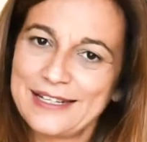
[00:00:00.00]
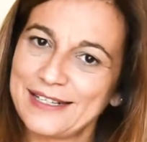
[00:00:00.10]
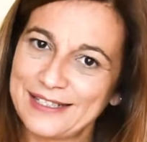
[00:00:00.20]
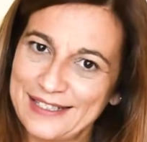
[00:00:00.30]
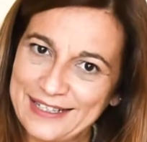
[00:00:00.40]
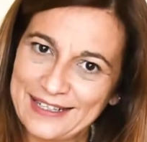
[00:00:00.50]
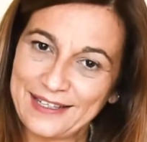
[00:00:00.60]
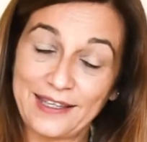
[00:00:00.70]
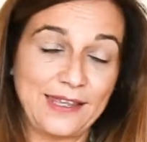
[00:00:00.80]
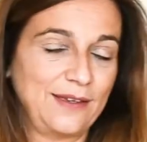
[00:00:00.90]
Já está
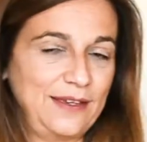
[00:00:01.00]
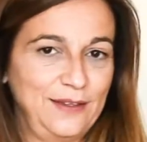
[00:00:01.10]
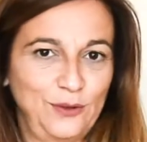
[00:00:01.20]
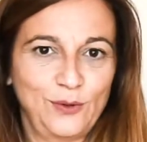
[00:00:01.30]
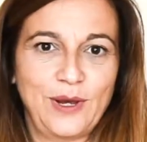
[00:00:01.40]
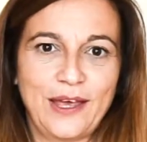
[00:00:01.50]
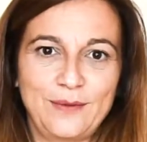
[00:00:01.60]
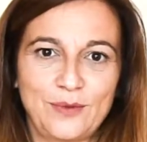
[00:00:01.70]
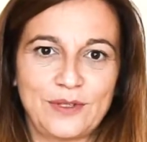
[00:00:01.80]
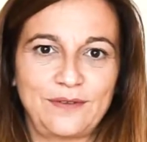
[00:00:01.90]
carregada? E
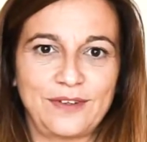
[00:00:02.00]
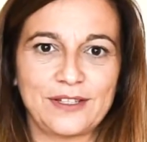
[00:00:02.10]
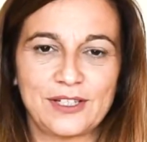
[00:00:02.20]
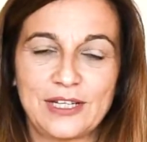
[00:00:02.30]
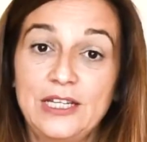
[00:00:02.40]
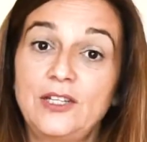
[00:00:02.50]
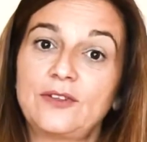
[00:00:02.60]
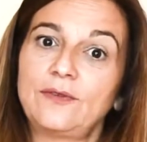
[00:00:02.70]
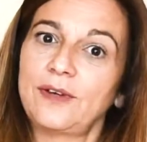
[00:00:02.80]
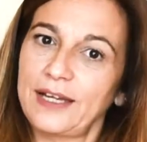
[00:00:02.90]
trocamos a vez. E
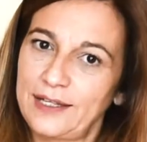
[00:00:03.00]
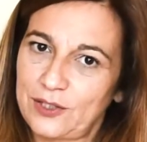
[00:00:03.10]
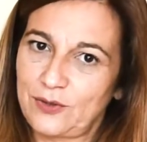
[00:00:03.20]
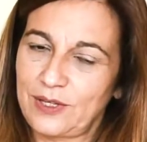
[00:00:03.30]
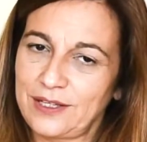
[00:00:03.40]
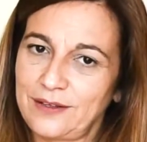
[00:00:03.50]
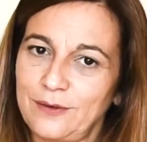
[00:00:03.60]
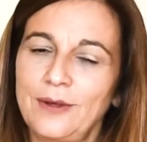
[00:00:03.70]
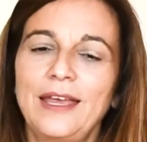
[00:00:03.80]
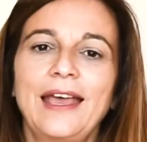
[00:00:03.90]
isto vai
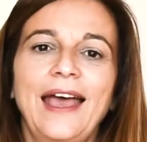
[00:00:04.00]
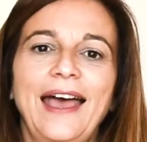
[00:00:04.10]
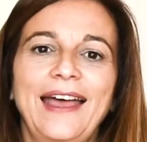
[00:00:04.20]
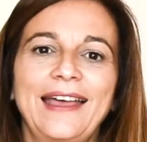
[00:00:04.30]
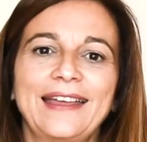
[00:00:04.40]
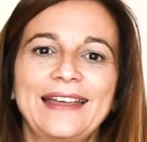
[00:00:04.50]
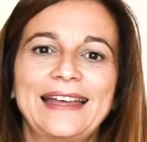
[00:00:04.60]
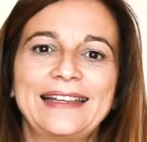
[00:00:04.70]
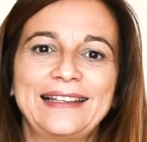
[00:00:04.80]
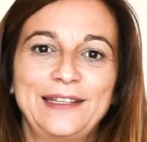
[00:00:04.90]
ajudando
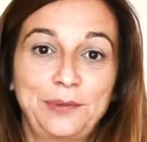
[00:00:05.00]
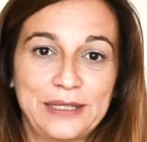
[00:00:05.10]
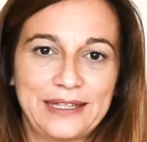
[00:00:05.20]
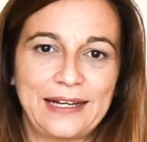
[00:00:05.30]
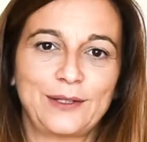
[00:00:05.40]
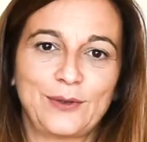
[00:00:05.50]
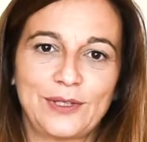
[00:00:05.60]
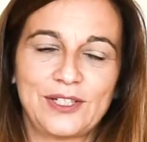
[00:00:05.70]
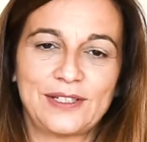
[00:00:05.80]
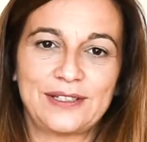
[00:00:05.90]
a, a libertar
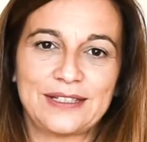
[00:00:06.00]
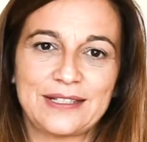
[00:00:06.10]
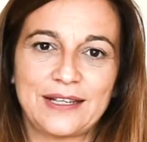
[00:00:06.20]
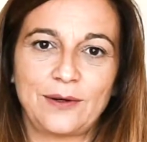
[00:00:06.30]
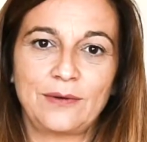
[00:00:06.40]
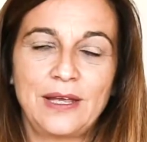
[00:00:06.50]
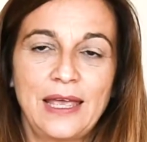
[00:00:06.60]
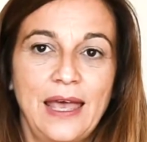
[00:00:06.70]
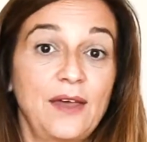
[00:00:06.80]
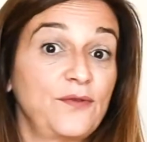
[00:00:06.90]
toda esta atenção,
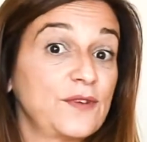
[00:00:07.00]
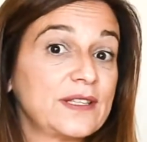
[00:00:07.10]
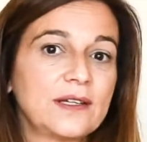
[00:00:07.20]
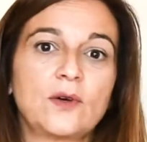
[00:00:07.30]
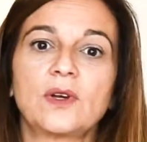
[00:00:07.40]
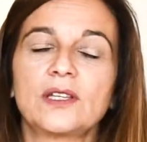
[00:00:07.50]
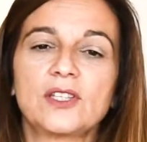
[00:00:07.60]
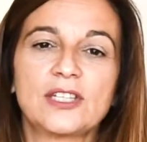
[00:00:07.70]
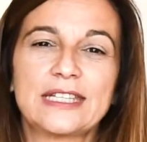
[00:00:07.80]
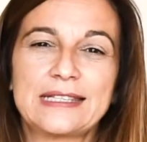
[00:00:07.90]
a fazer com que eles
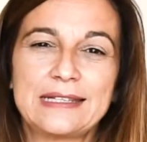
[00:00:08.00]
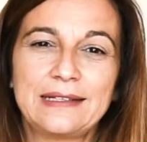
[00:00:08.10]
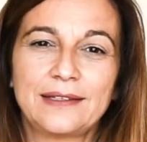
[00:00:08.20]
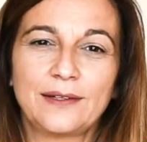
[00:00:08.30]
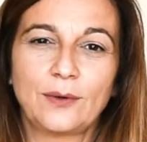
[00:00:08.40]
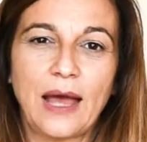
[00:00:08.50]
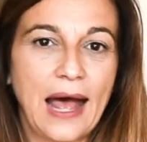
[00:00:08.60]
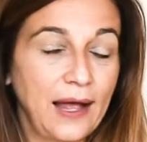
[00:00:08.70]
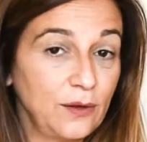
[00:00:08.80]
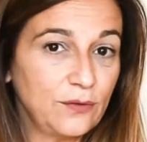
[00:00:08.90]
se sintam
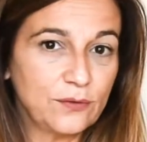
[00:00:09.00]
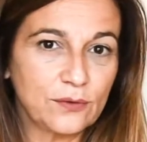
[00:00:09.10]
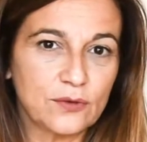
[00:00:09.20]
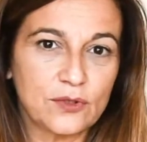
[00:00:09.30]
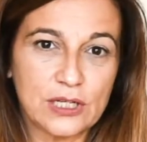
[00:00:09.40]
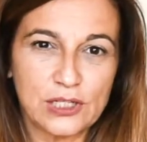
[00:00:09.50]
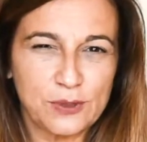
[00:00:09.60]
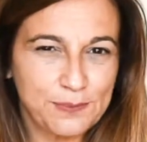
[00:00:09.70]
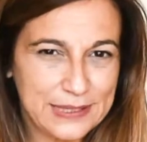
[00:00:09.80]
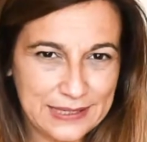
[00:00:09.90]
alvos
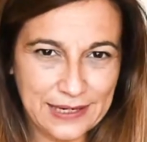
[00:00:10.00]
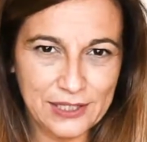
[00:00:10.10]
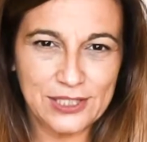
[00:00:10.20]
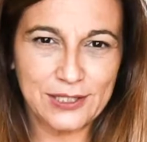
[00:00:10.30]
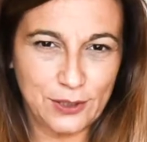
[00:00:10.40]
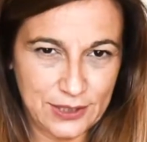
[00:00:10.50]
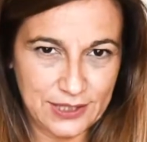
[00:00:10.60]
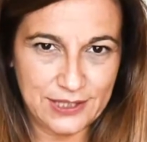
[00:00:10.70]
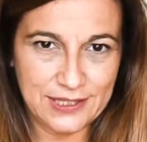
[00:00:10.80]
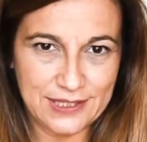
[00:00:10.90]
especiais da nossa
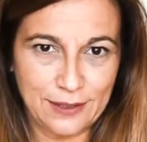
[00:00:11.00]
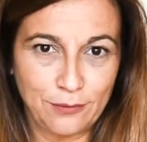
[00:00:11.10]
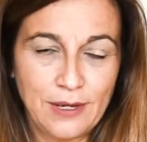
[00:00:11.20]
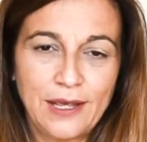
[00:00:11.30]
atenção,